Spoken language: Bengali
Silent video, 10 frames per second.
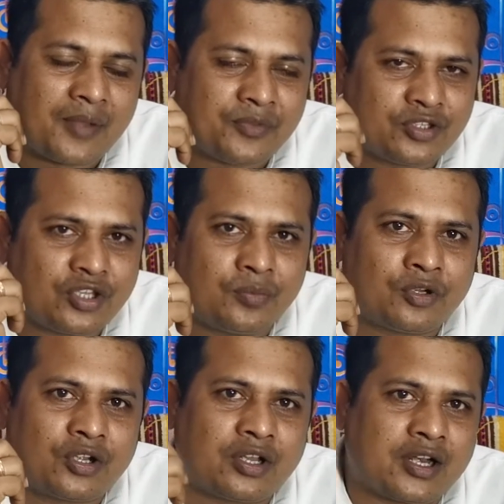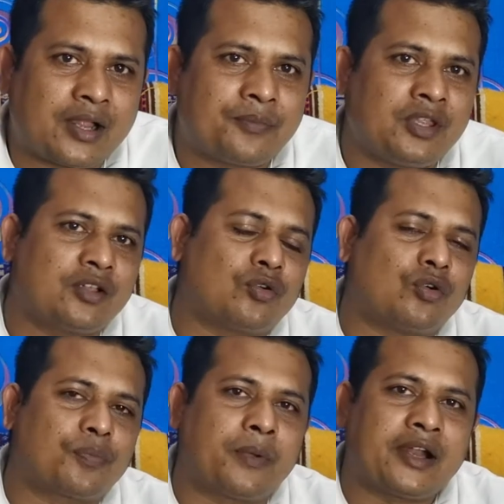আপনি যদি মনে করেন আপনি
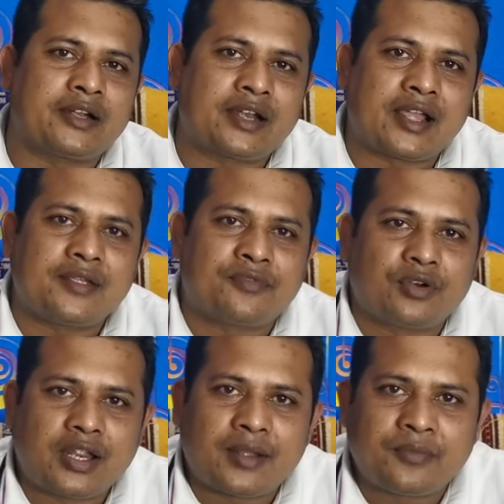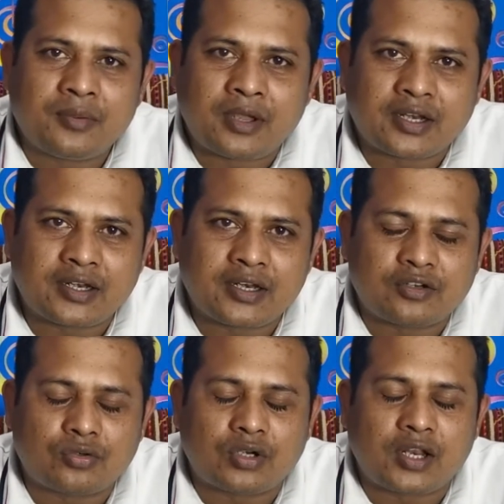কোট প্যান্ট টাই পরে আপনি
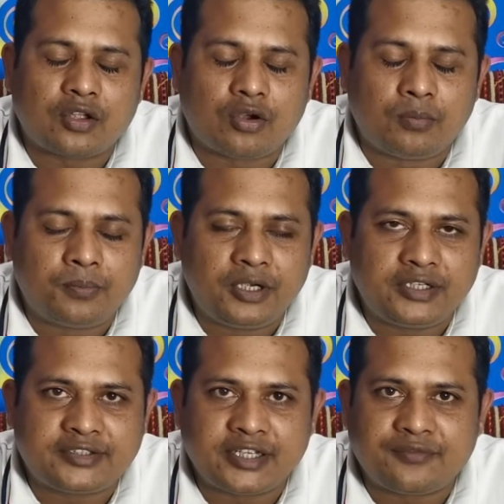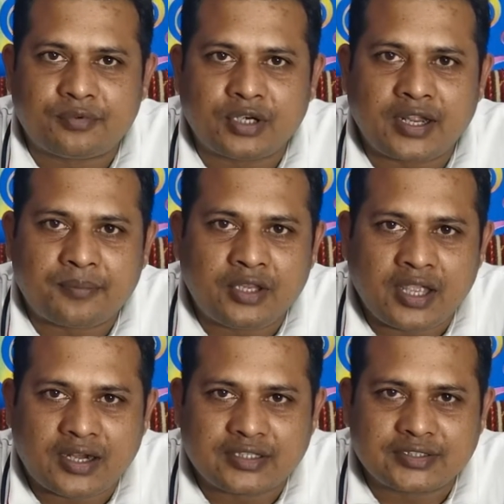মার্কেটে টোটাল কমপ্লিট সেট পরে
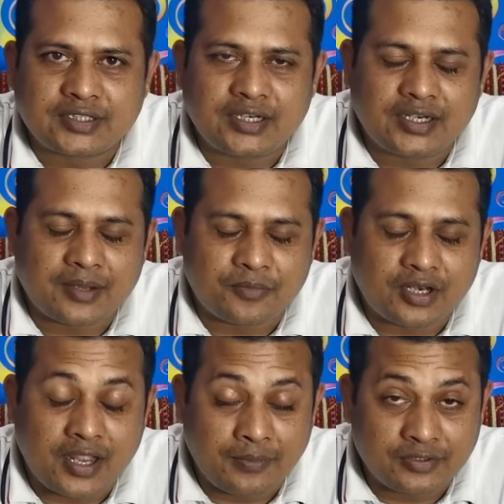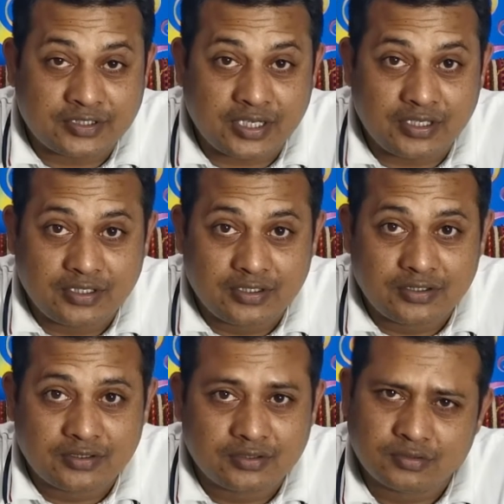আপনি হাঁটতেছেন এটা আপনার লাইফস্টাইল
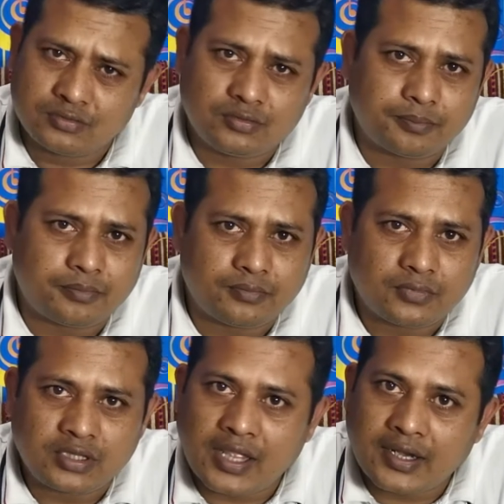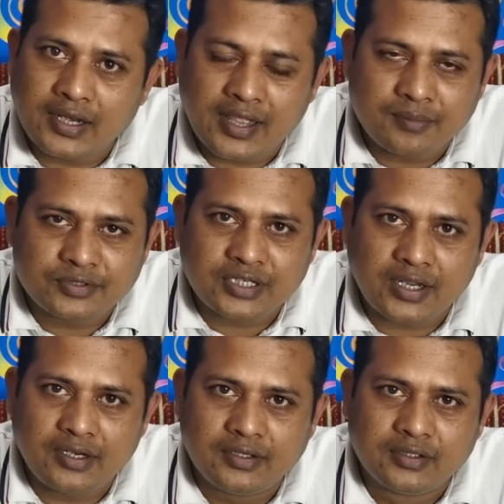হুম দেন
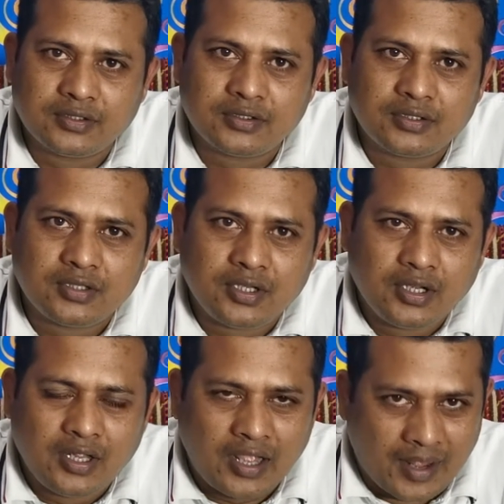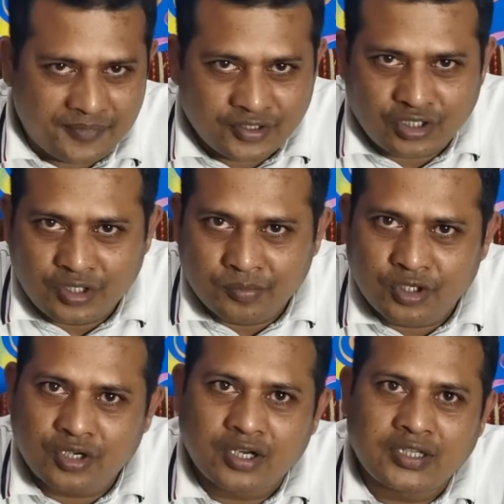লাইফস্টাইল আপনি যদি
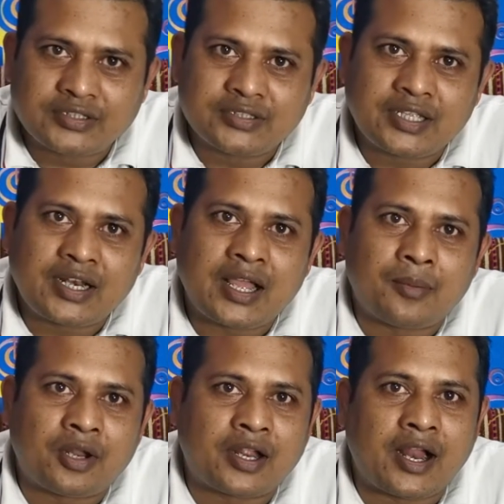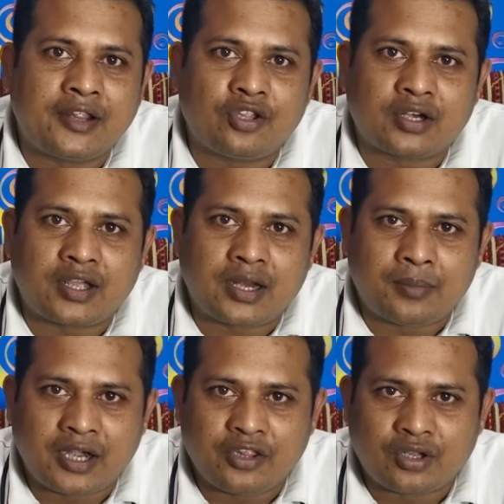মনে করেন যে না আমার গাড়ি দরকার
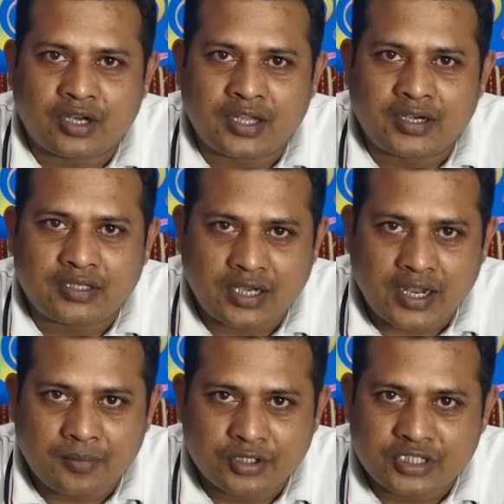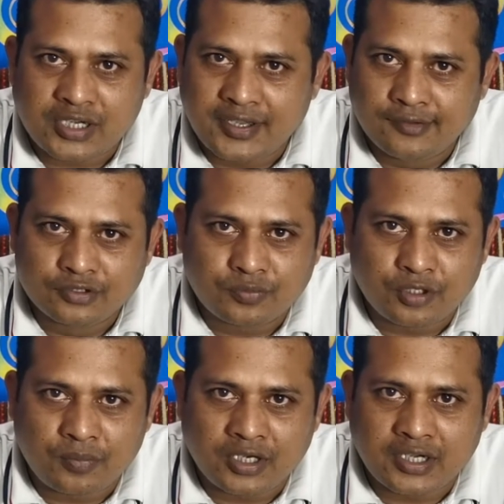বাড়ি দরকার টাকা পয়সা হিউজ
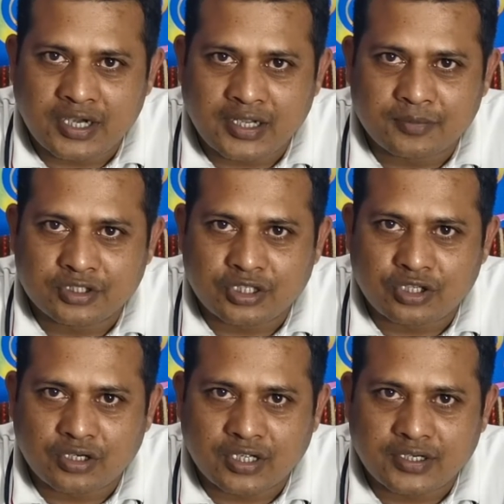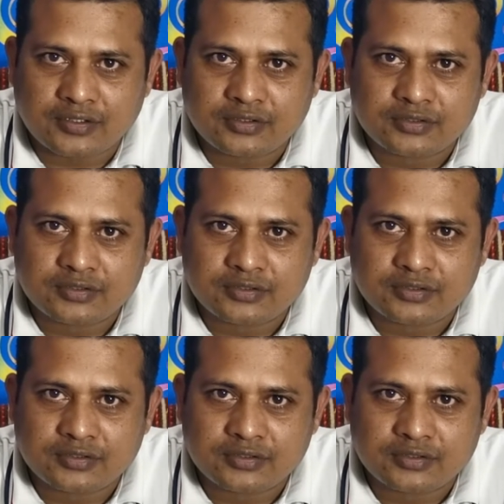পরিমাণ টাকা পয়সা দরকার